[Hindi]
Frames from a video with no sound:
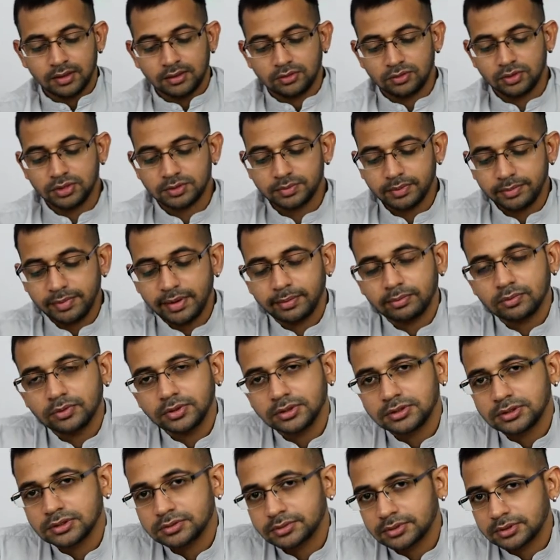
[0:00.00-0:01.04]
तो इसमें मैं आपको
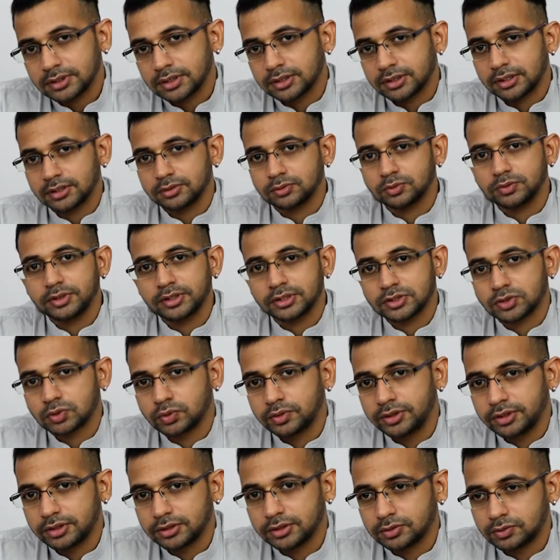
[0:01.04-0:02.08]
एक चीज़ बताता हूँ एक
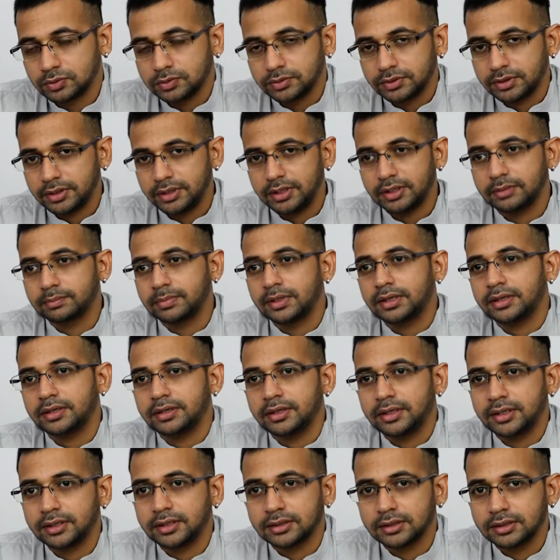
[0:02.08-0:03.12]
स्टोरी के थ्रू एक बार
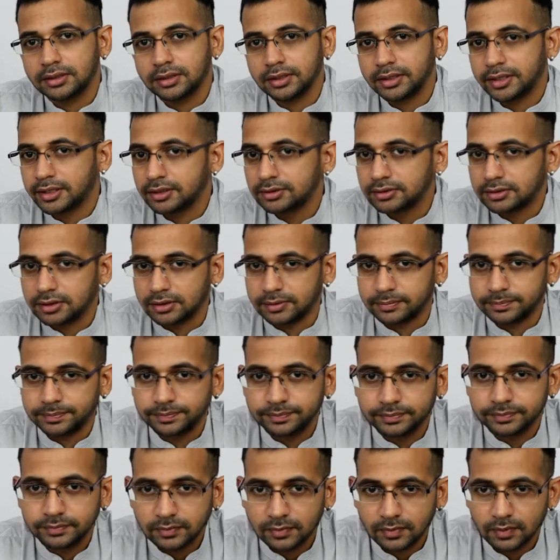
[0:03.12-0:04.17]
एक हिरन था
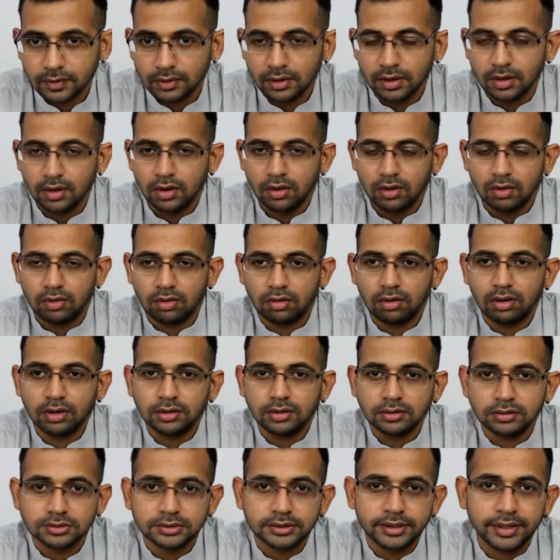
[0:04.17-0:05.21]

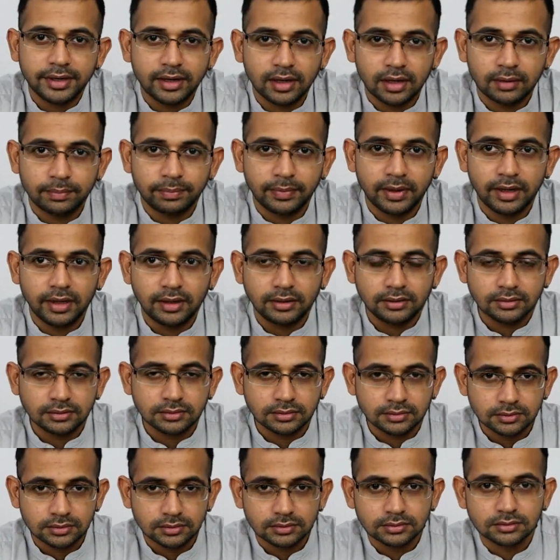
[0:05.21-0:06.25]
और उसे अपने
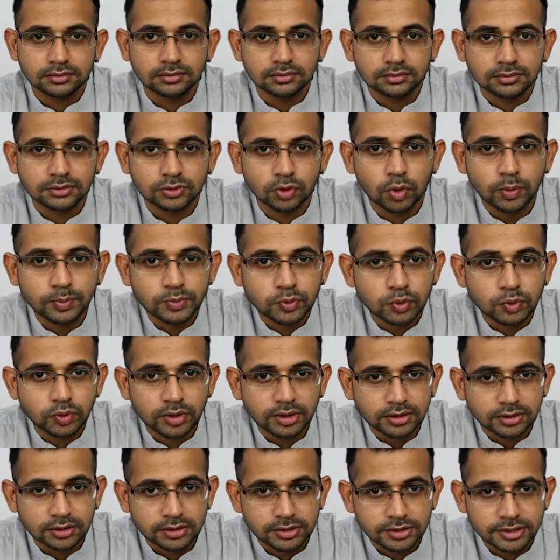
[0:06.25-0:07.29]

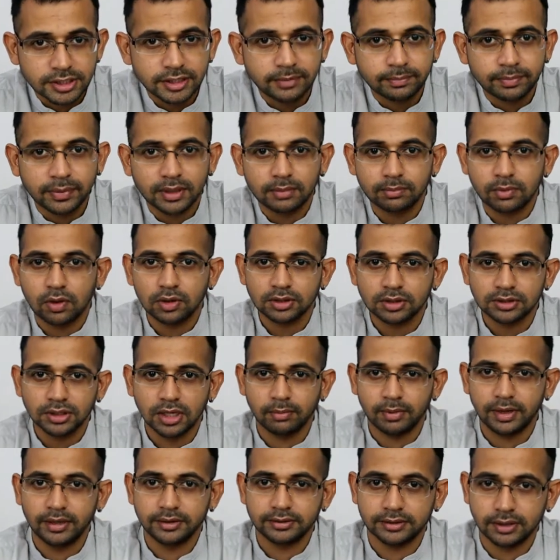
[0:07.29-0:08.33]
खूबसूरत सिंह पर बहुत
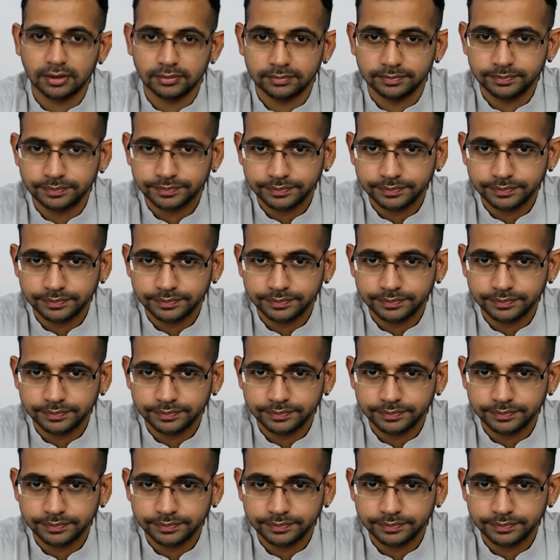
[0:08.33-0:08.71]
घमंड था